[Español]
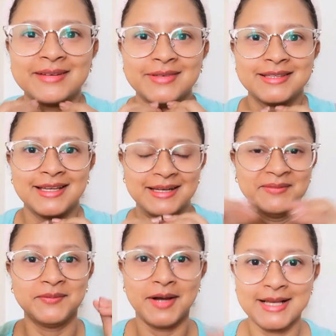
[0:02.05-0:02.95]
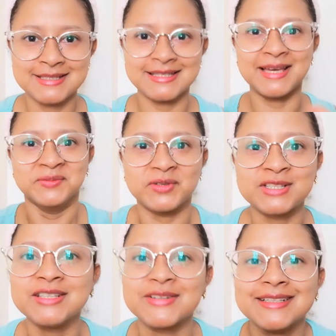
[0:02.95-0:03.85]
que me tiene más
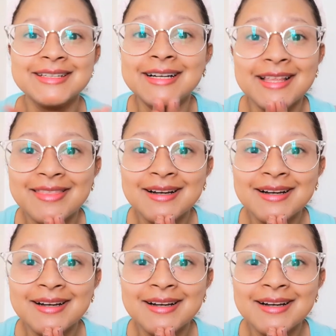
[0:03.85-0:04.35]
emocionada.